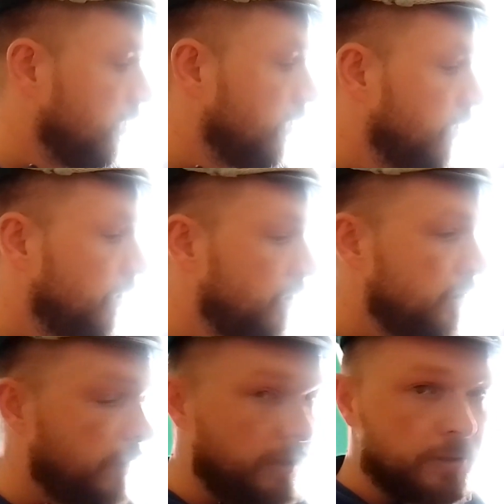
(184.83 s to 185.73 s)
Äh, es
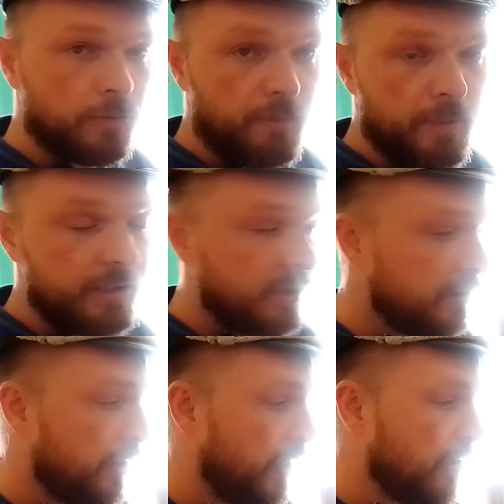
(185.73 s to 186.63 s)
ist halt nicht so wie bei
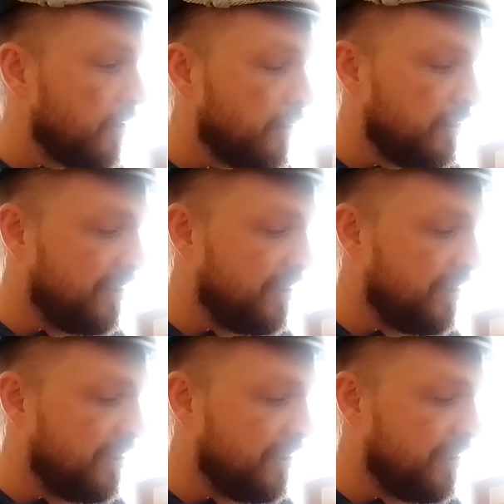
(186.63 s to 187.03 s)
Tante Erna,